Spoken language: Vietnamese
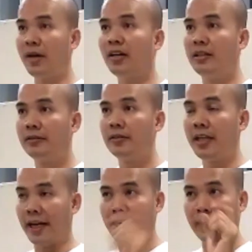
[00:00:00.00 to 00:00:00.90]
hơn
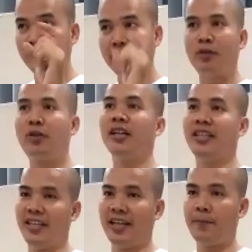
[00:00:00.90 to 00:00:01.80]
hãy thấm cái câu đó
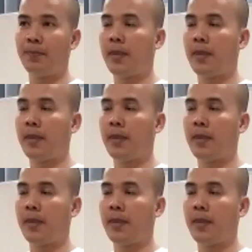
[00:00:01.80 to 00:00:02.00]
cái gì nha